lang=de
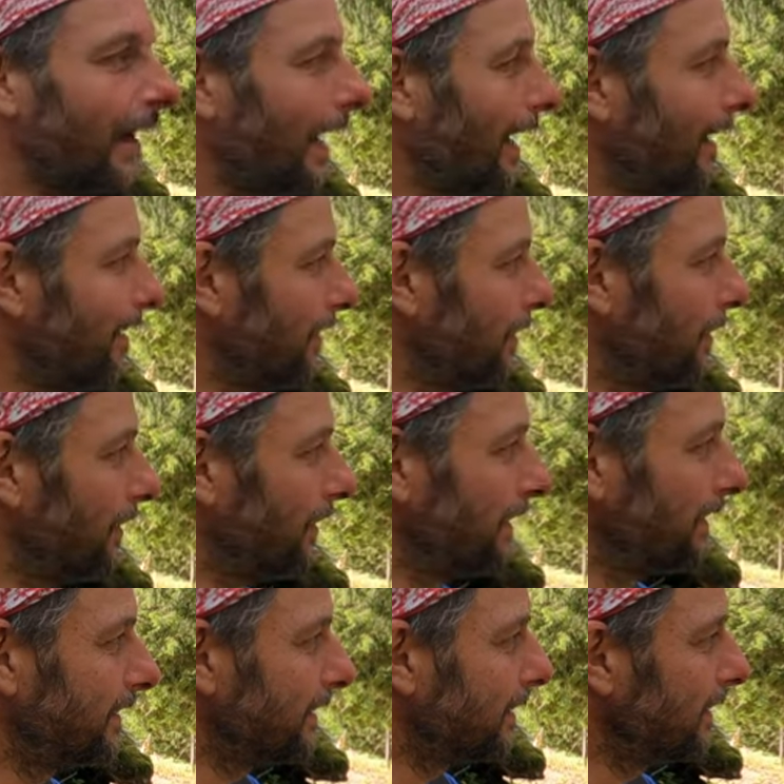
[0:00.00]
Also
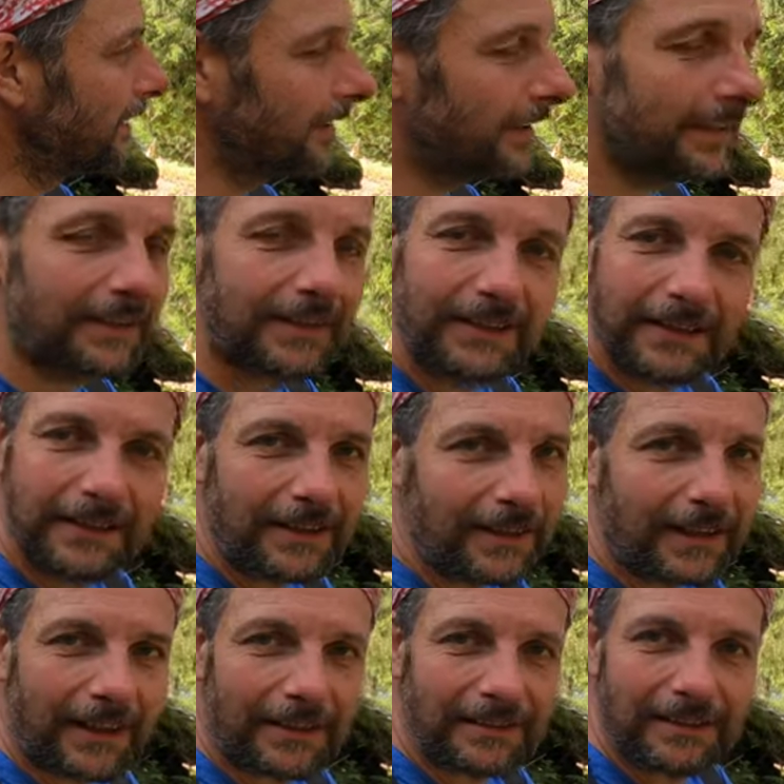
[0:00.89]
heute
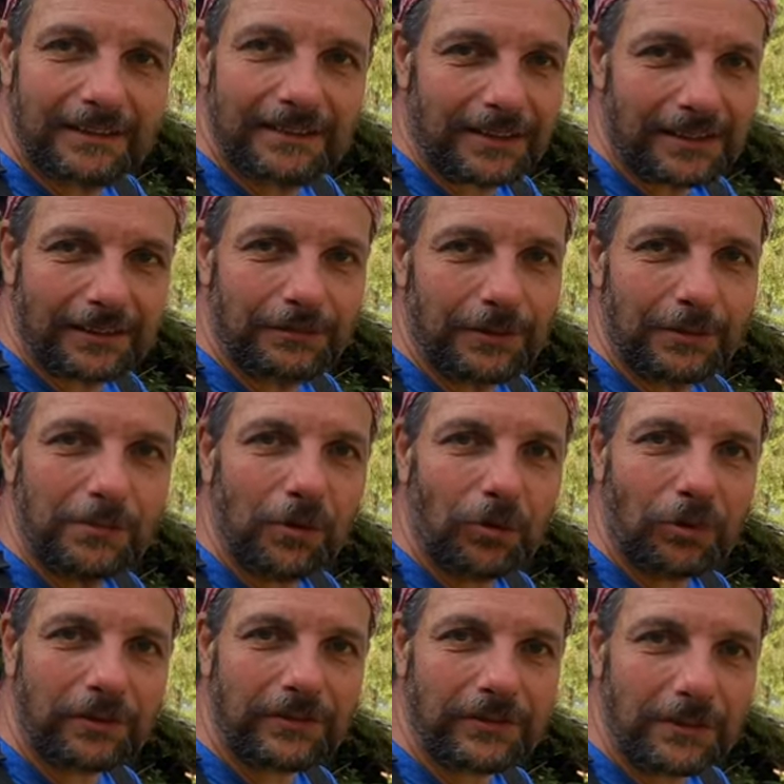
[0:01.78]
es ist echt wie im
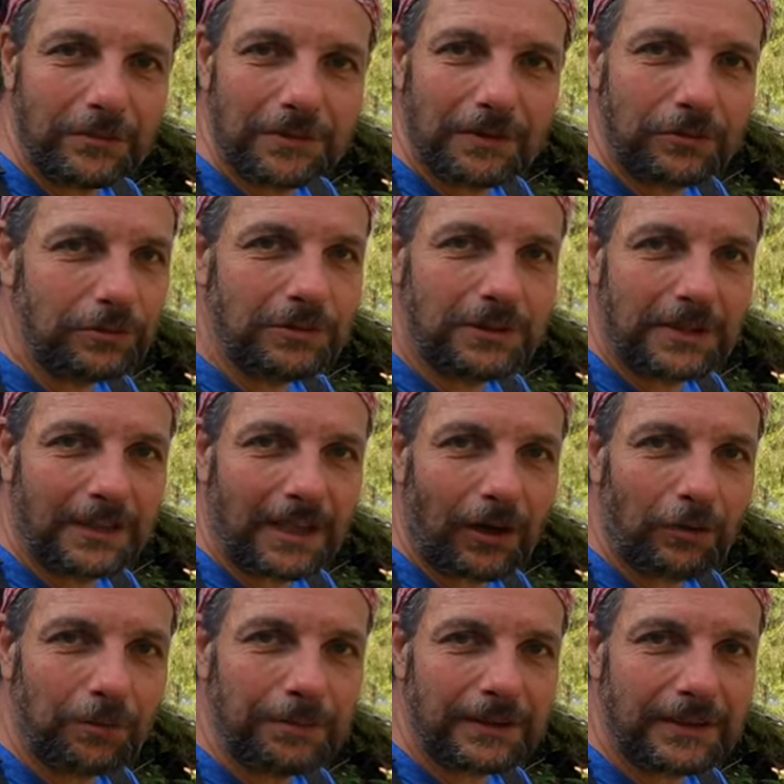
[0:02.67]
Hochsommer,
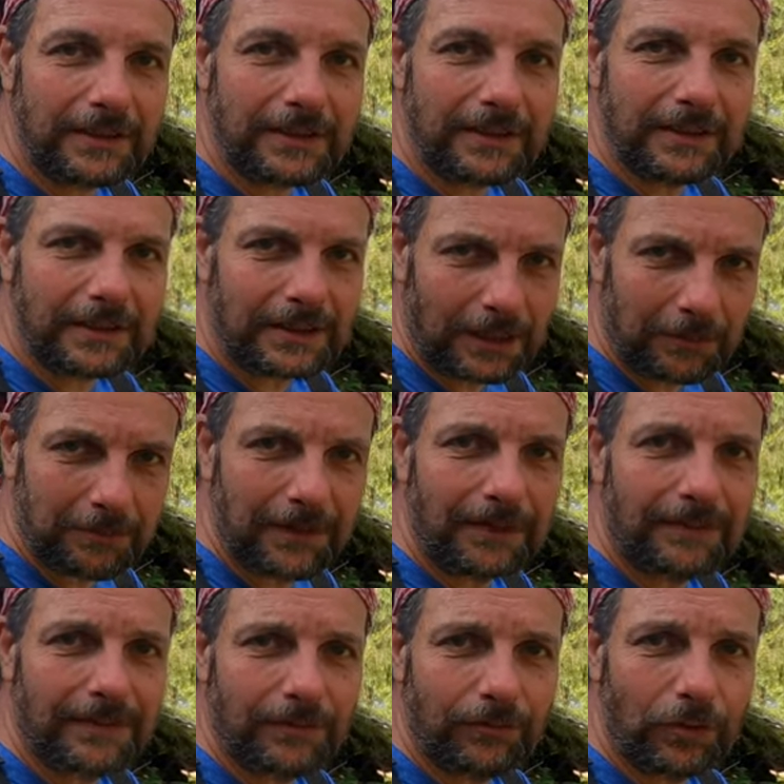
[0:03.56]
unglaublich. Gell? Ich glaube,
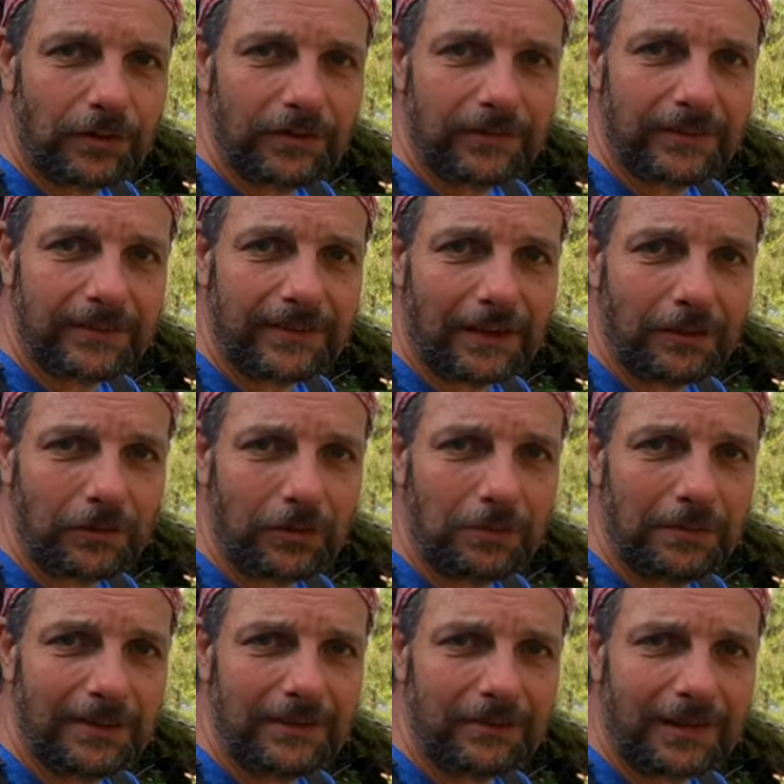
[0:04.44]
nächste Woche soll es auch noch
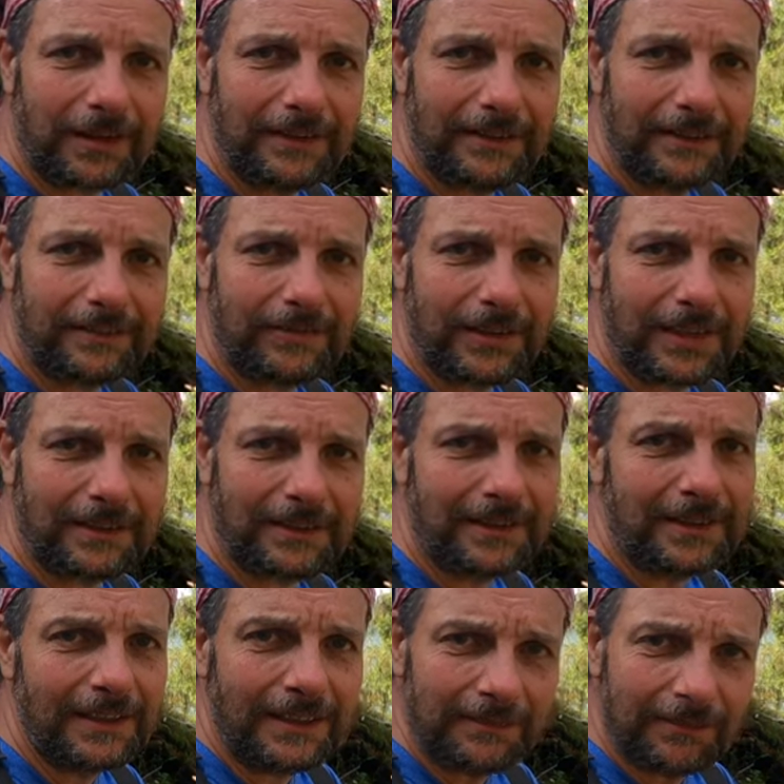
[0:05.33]
mal so heiß werden.
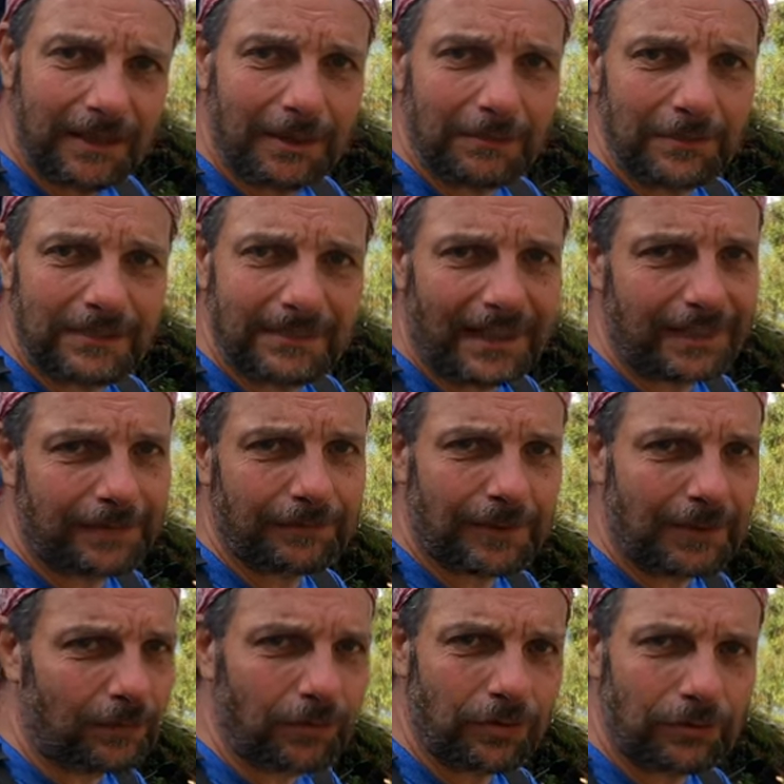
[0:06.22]
Wir haben jetzt
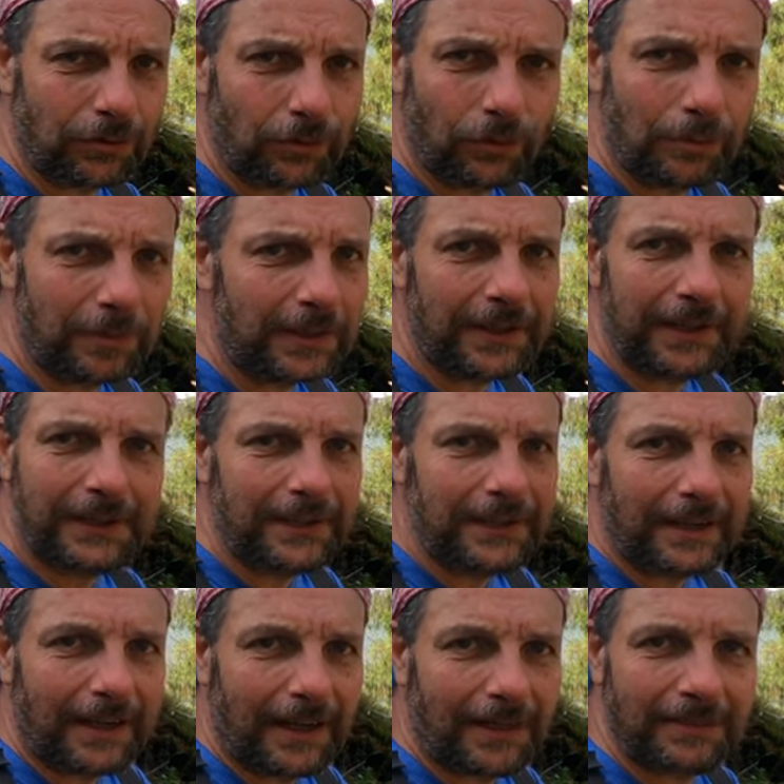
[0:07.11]
Anfang Oktober,
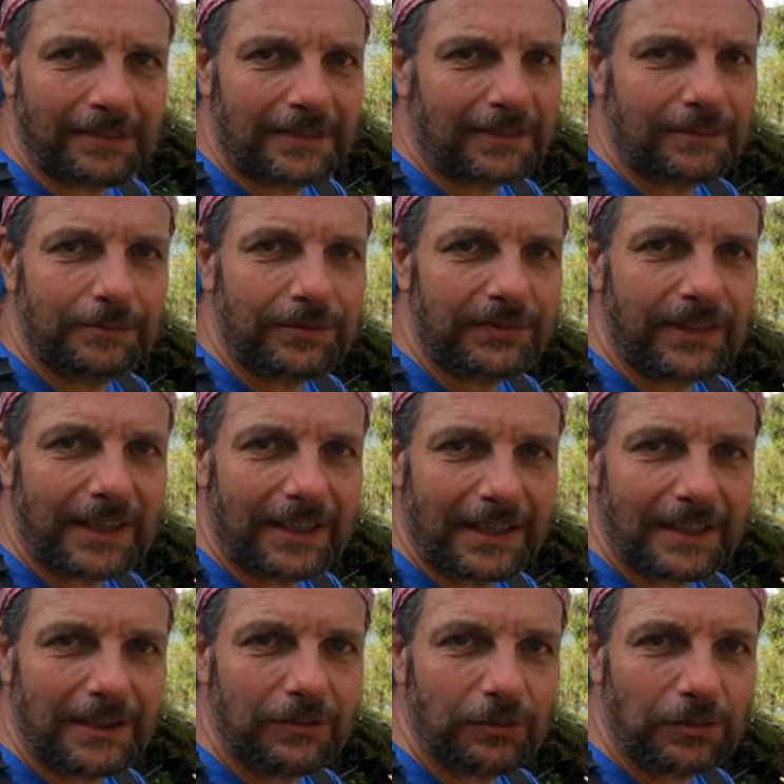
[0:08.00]
also das muss ja
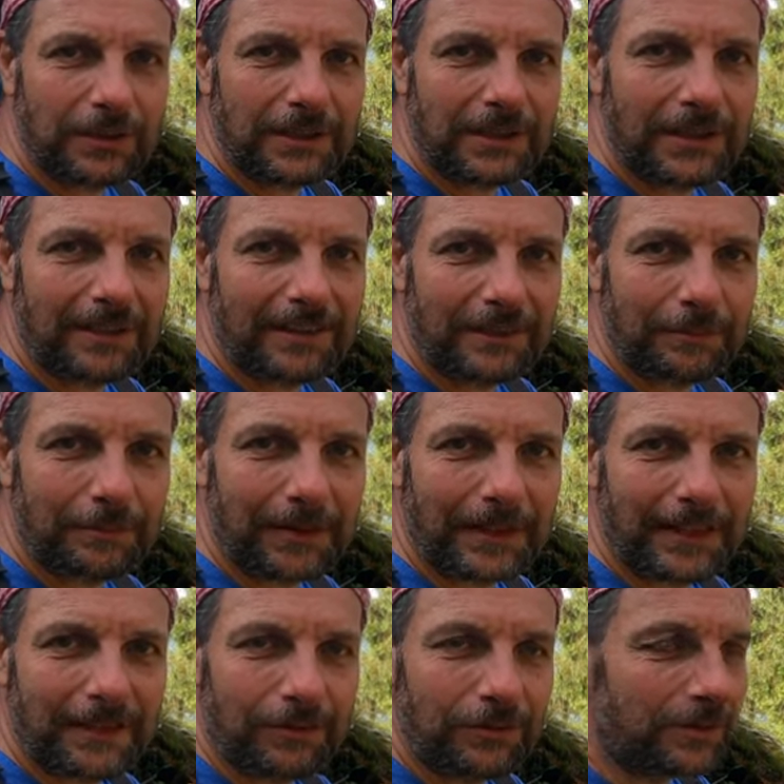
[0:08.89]
jeden durcheinander
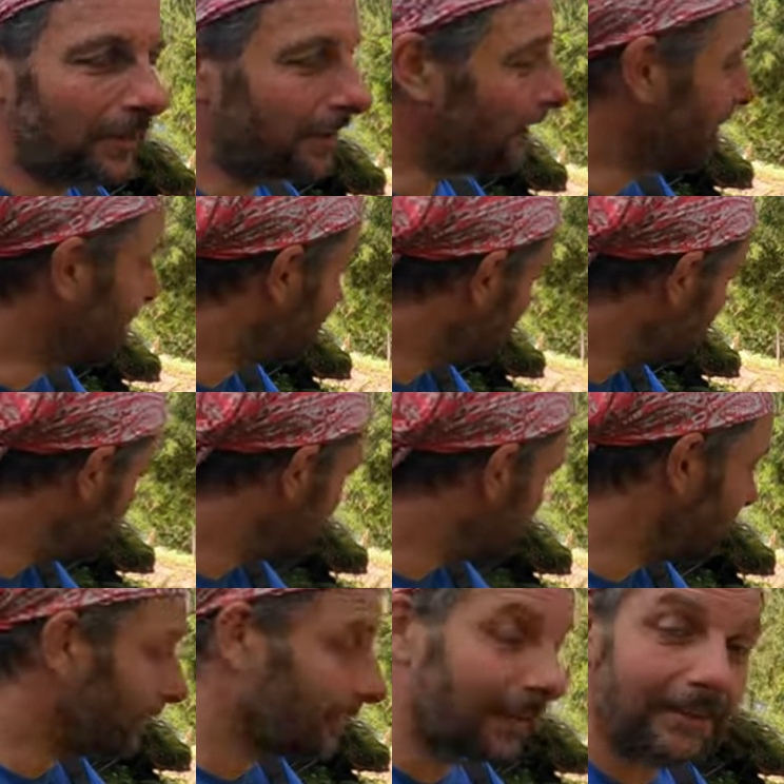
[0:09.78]
bringen. Und in der Sonne,
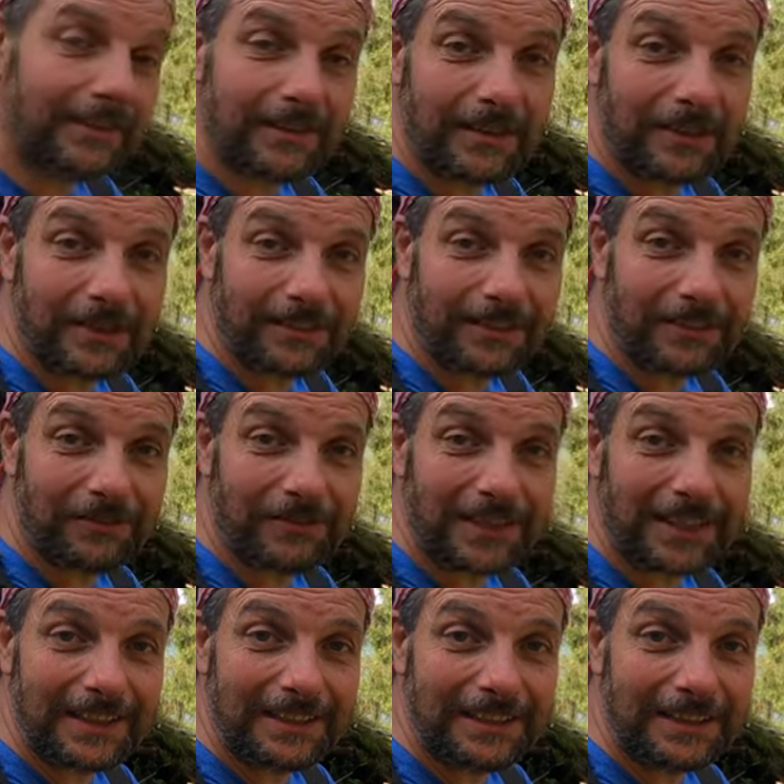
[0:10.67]
denn es ging jetzt halt
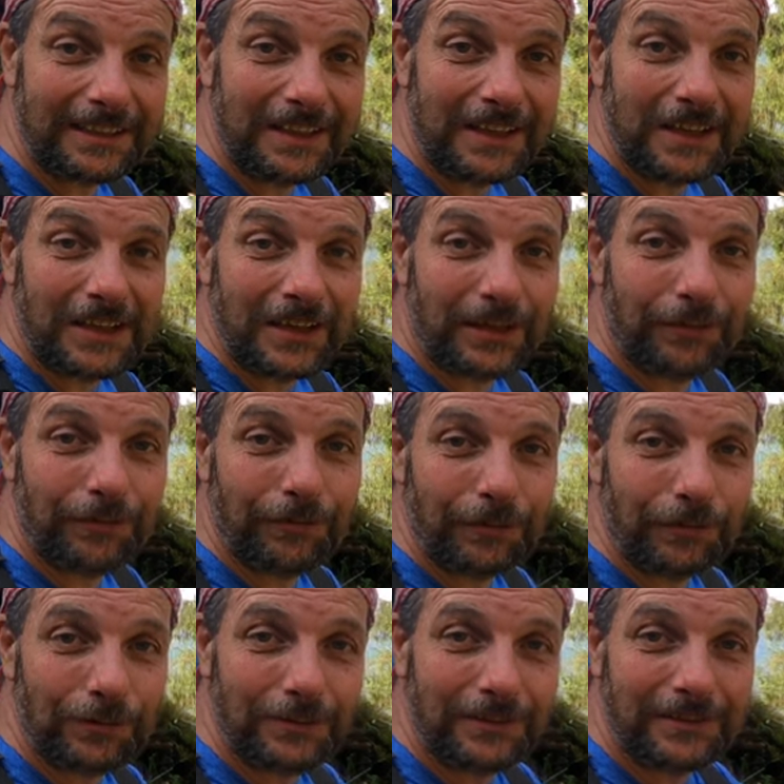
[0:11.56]
wirklich
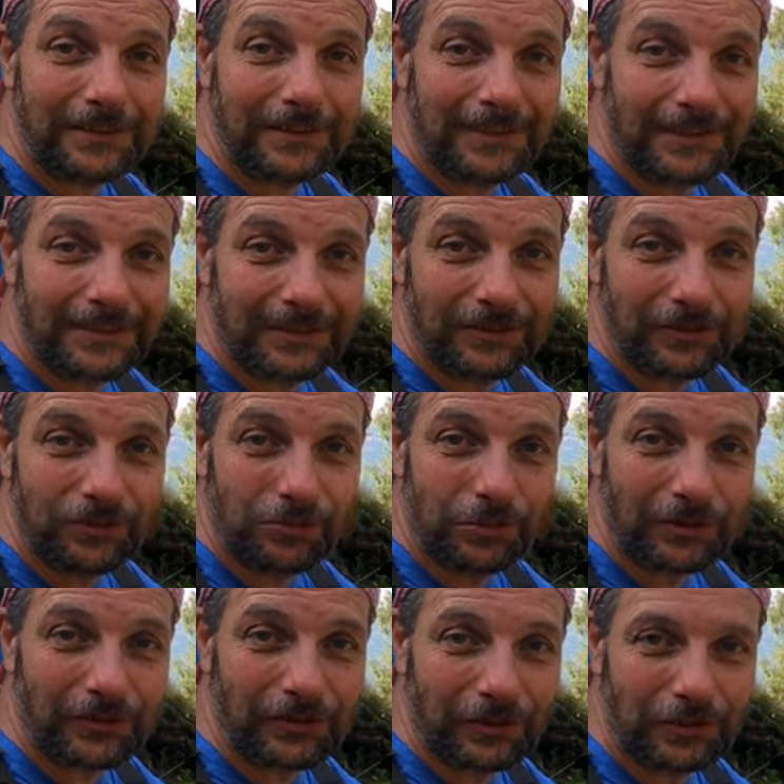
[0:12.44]
gefühlt
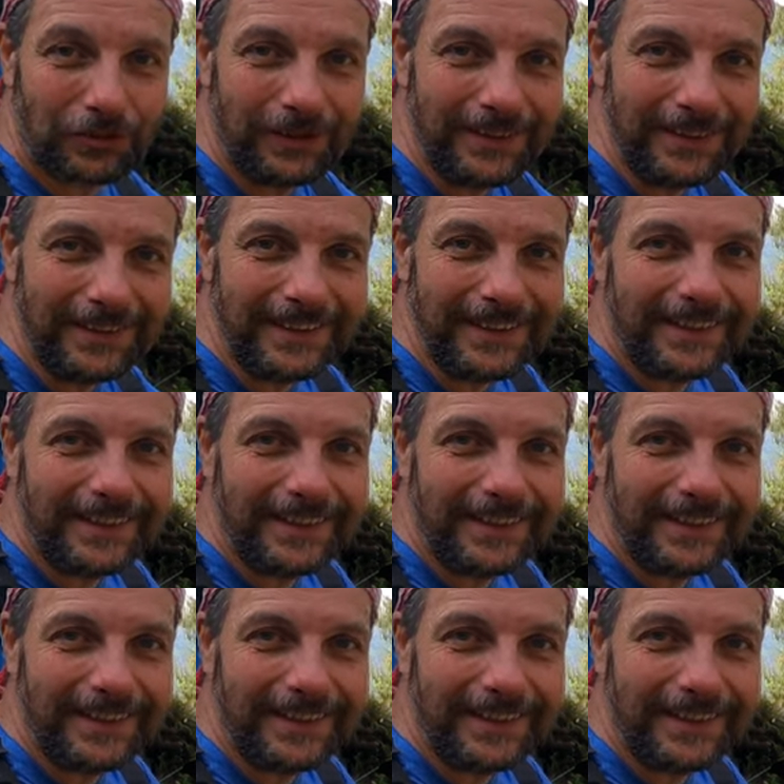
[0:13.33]
nur so.